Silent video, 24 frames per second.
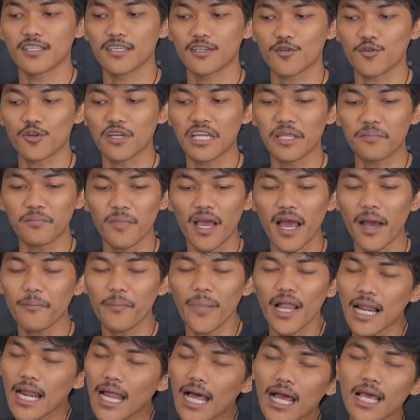jeruk nipis
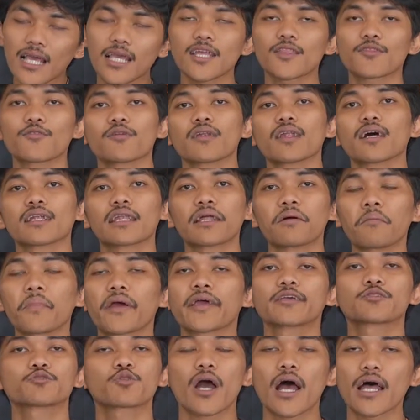apalah gitulah
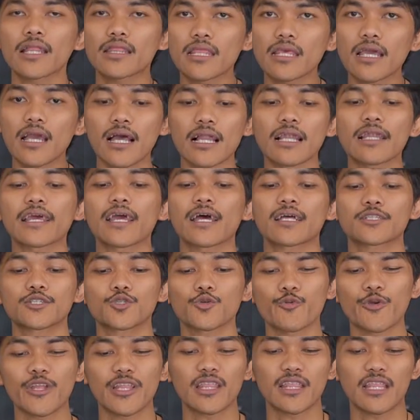namanya suka hati kalian
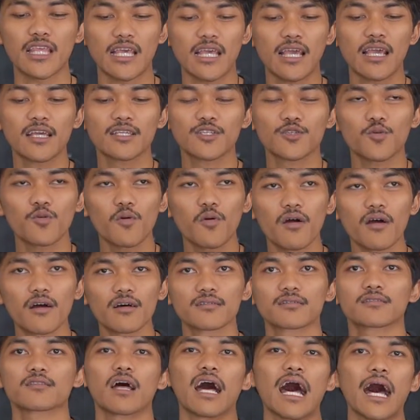sweetie
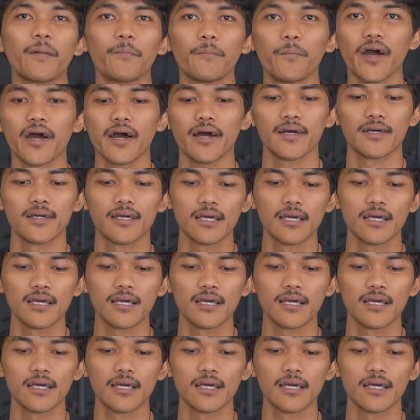squash atau apa